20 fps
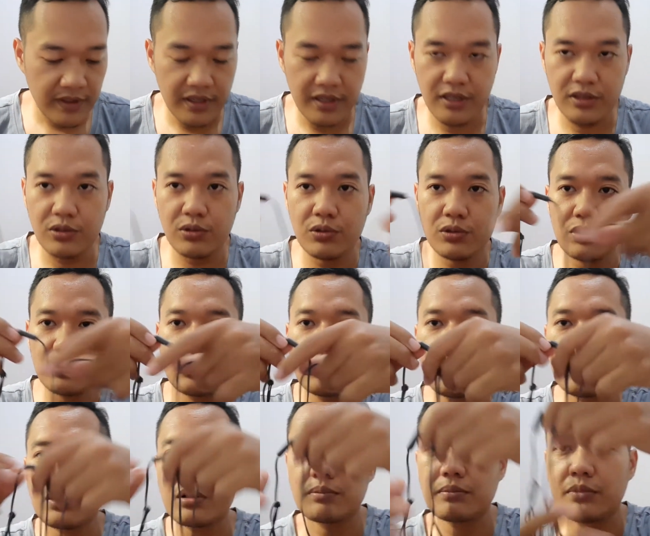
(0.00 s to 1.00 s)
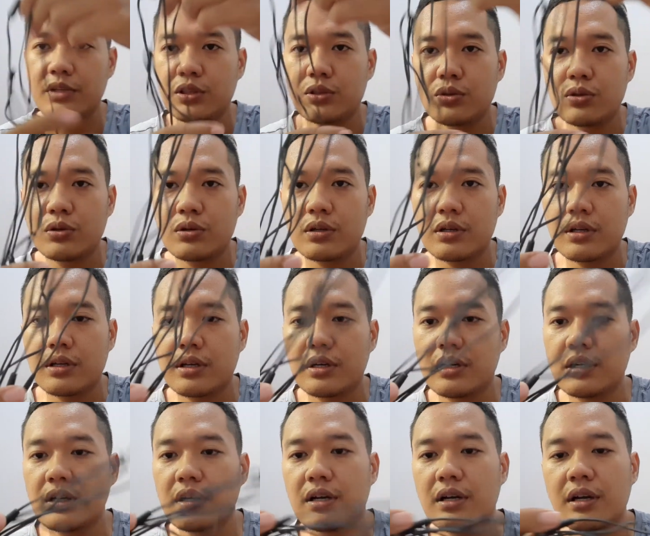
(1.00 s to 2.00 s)
Itu untuk bentuk
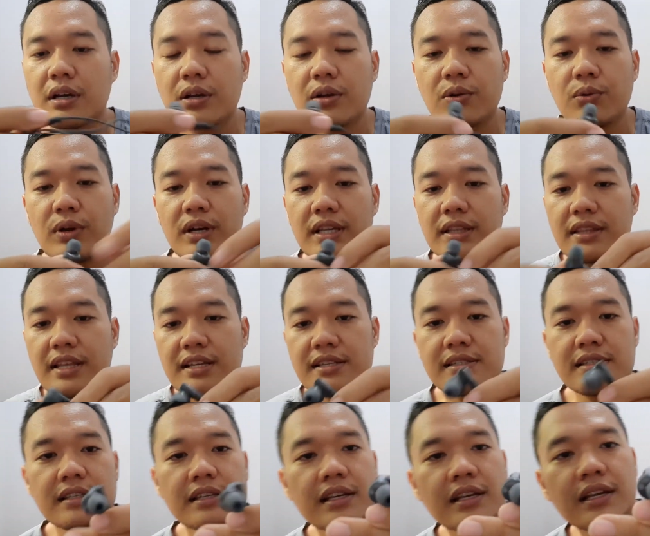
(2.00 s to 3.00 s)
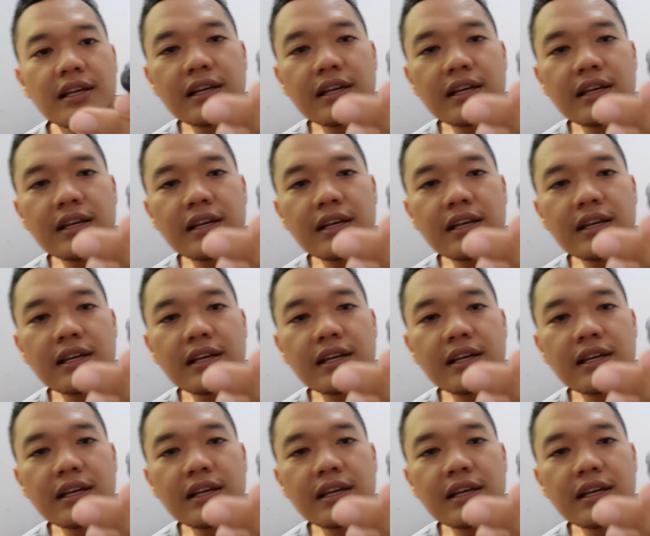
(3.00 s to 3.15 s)
uh, kualitas